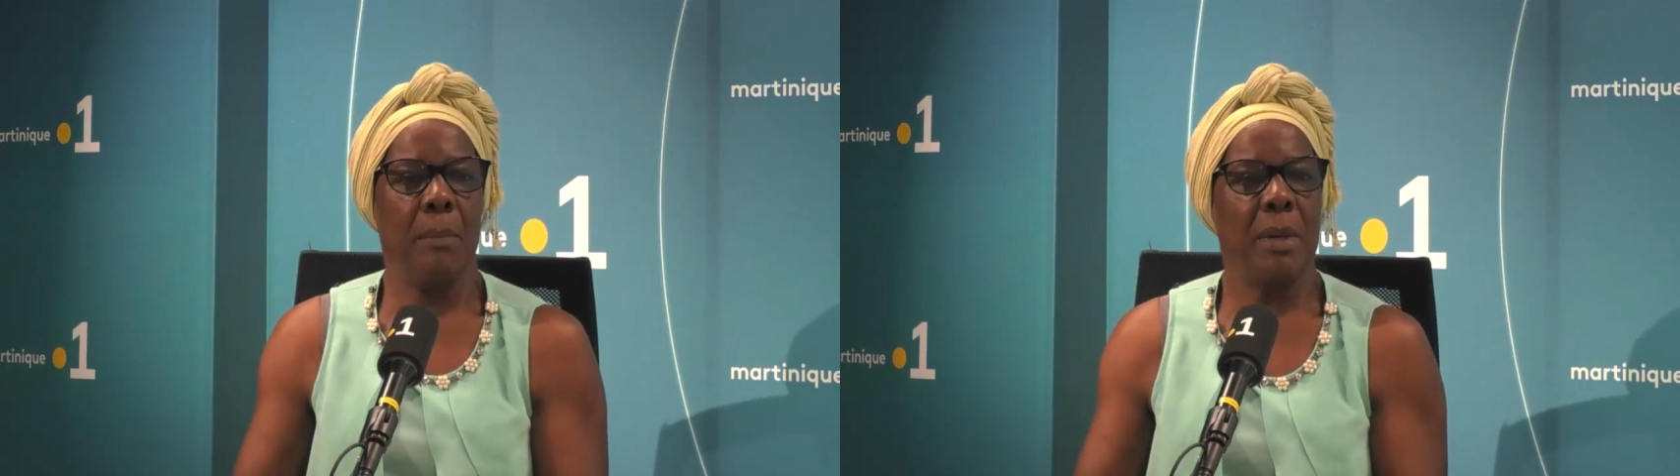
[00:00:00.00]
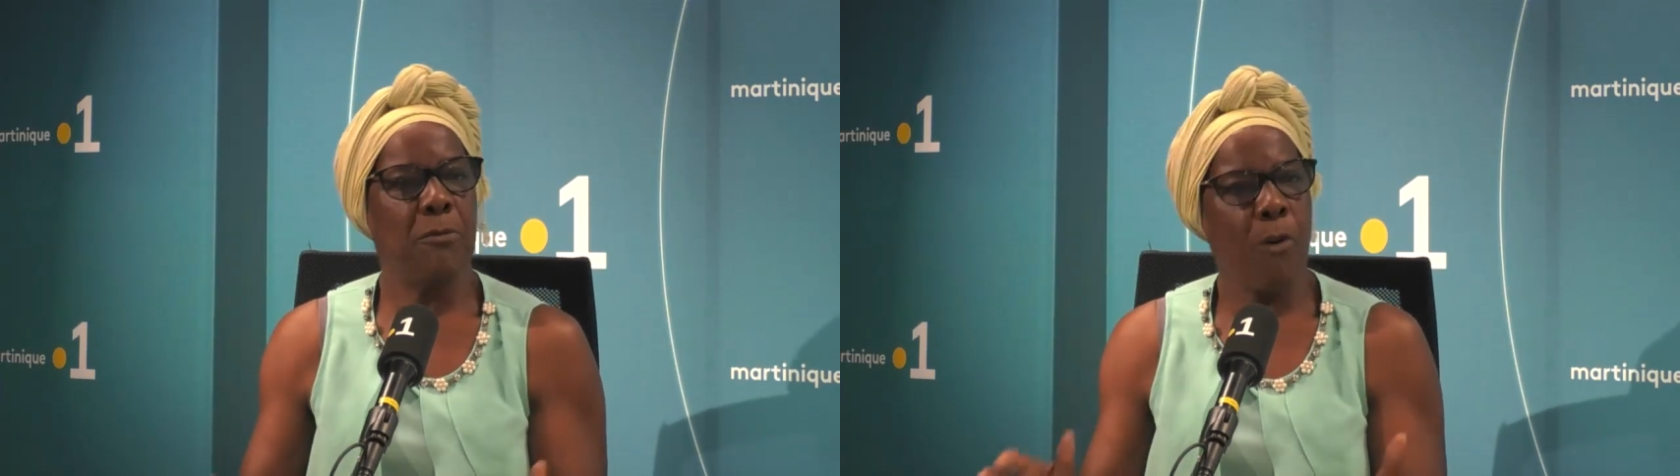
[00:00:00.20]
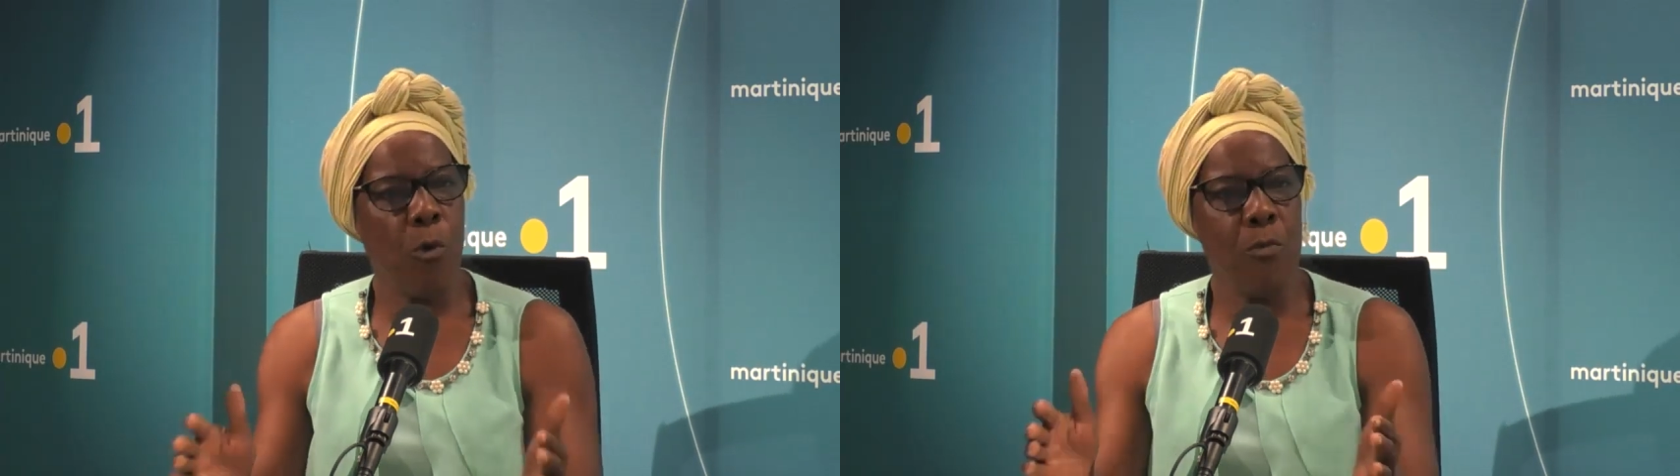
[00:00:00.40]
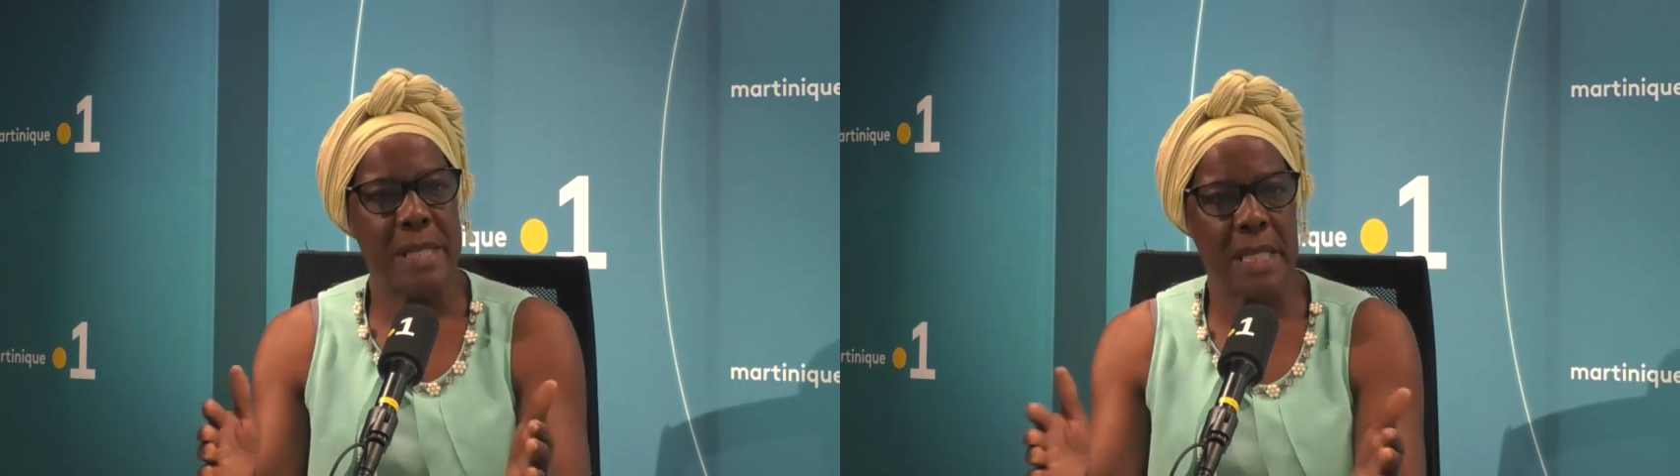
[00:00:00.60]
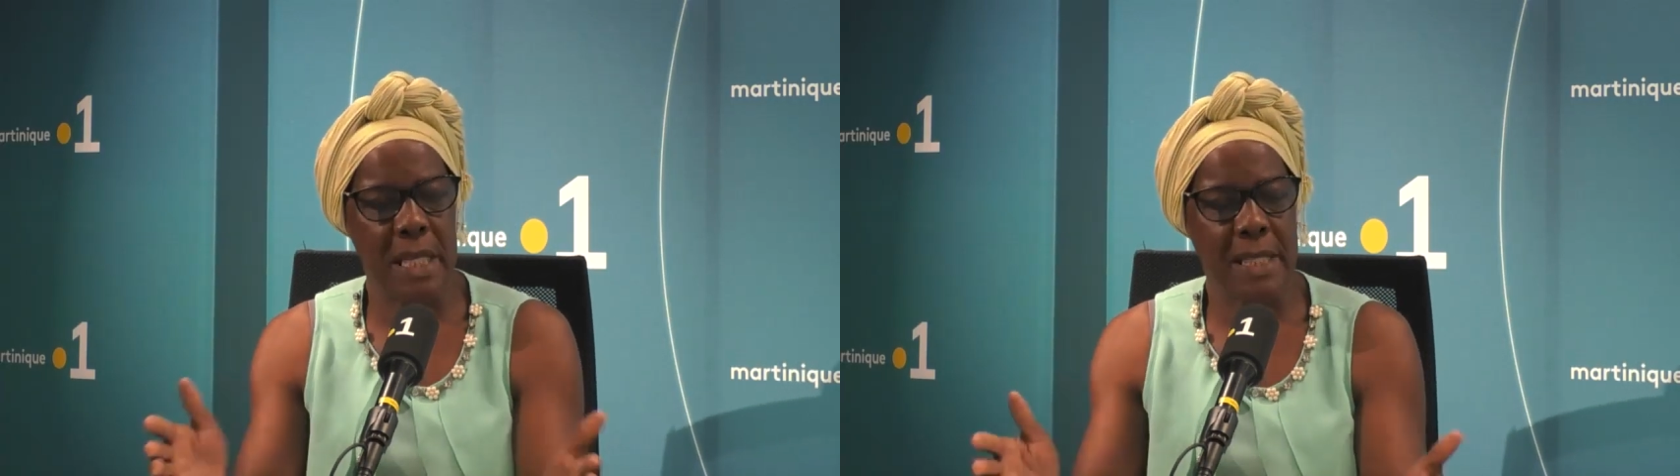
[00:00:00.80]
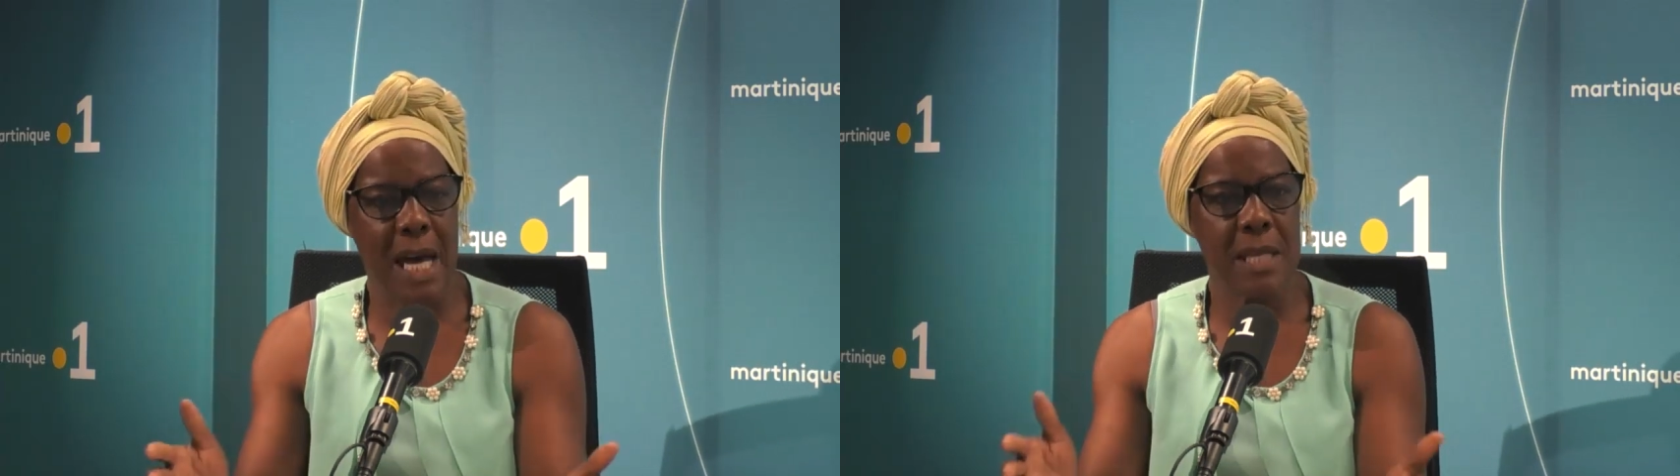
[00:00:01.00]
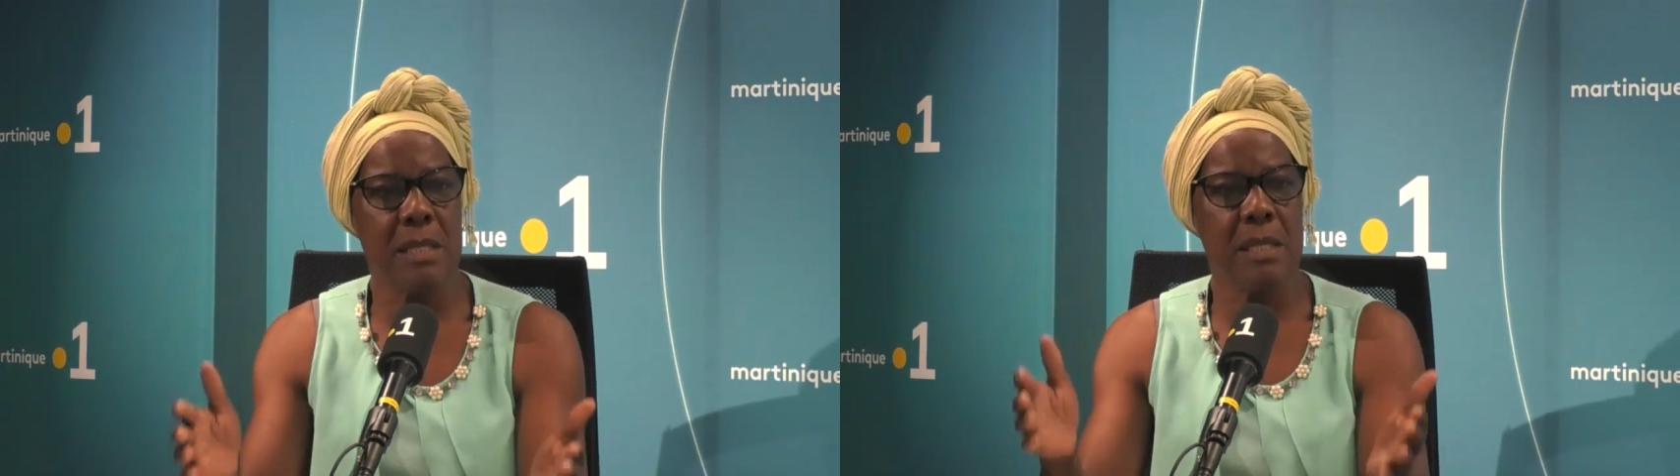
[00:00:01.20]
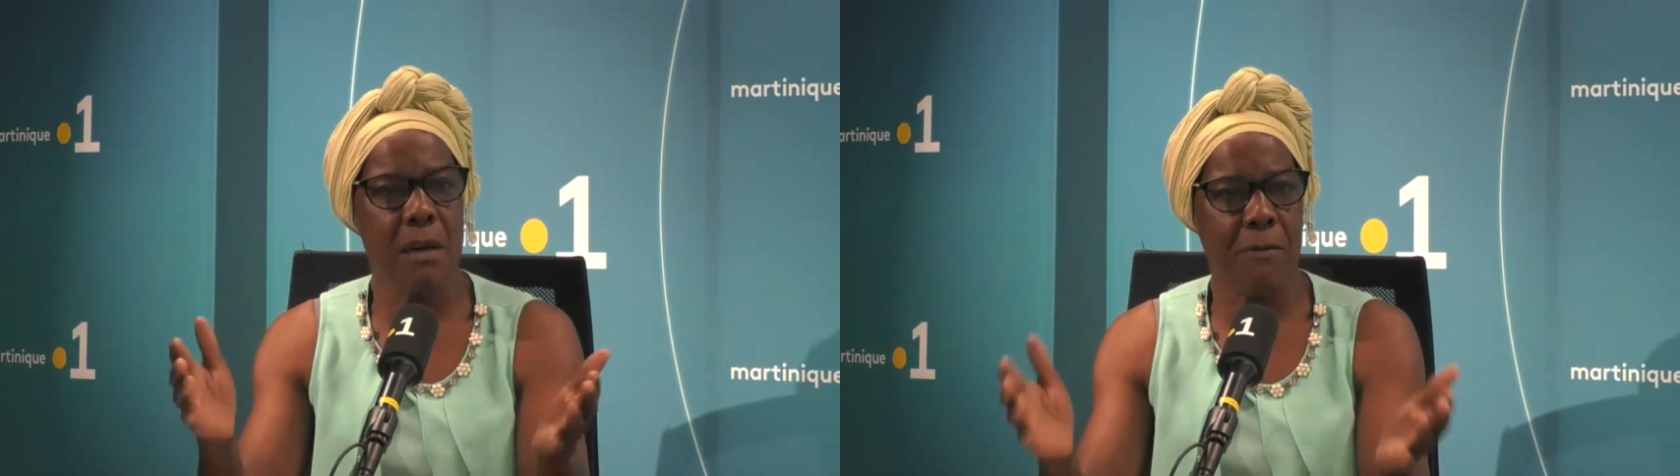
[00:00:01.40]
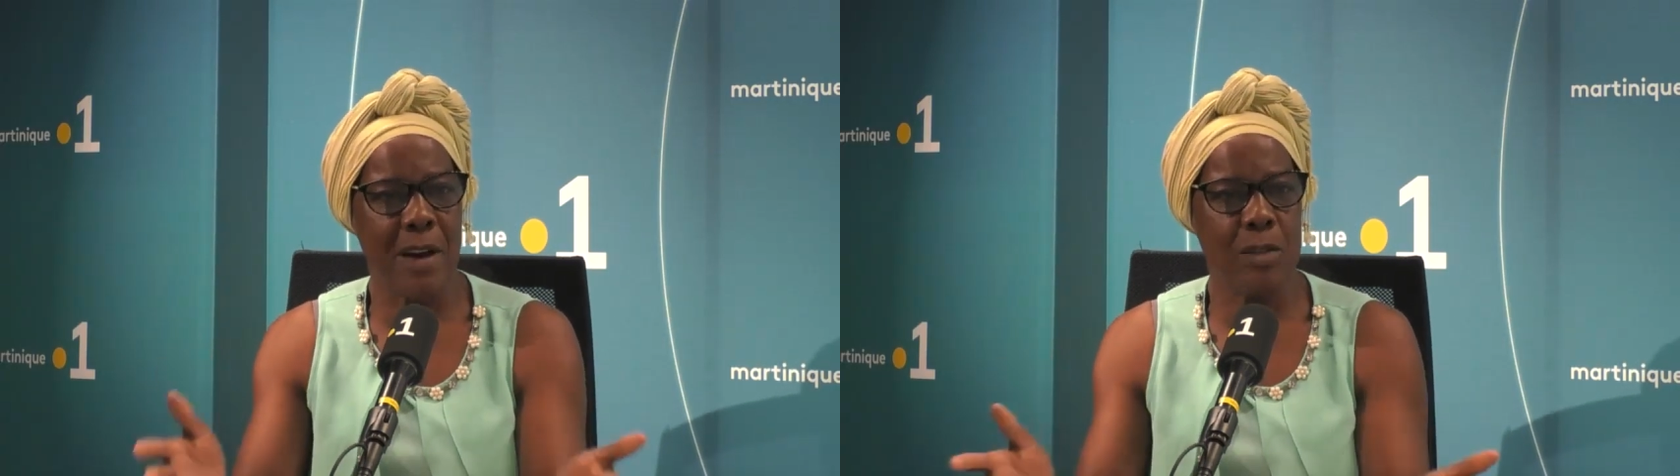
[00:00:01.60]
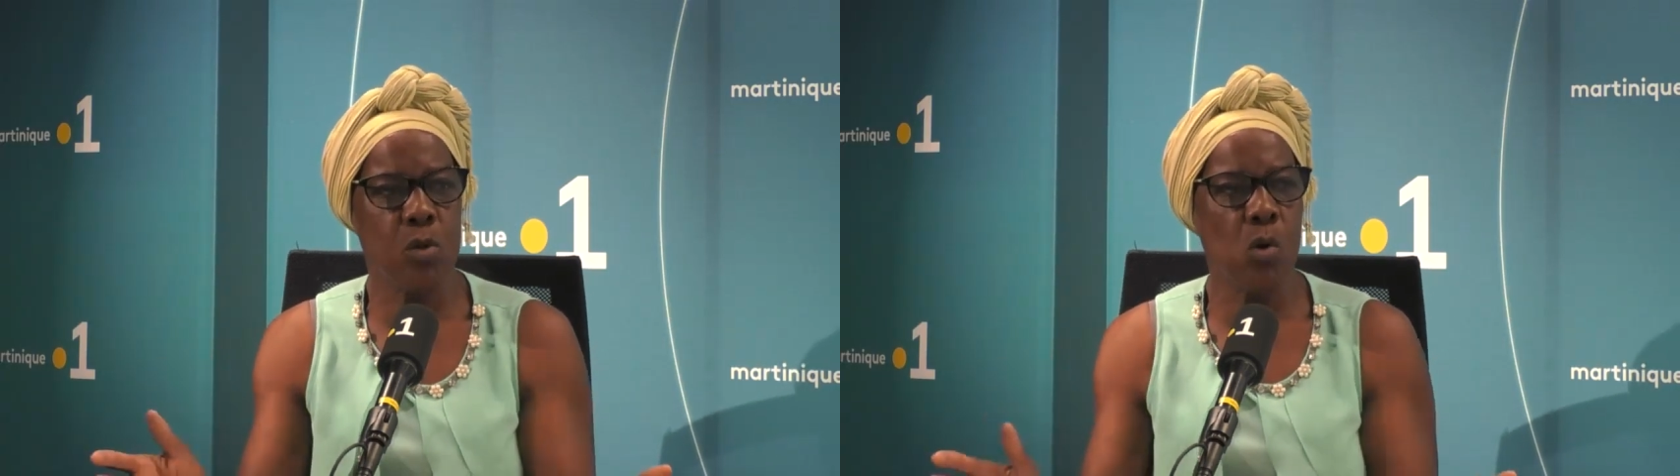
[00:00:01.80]
Eh bien, il faut qu'on mette l'État assis en
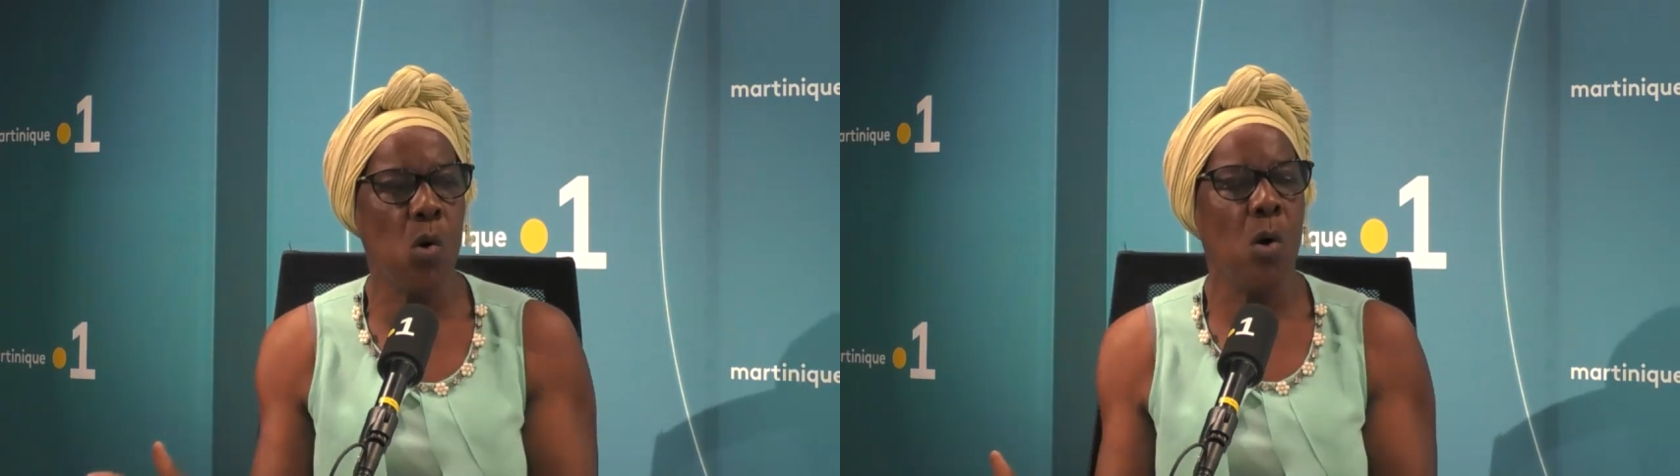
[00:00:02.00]
face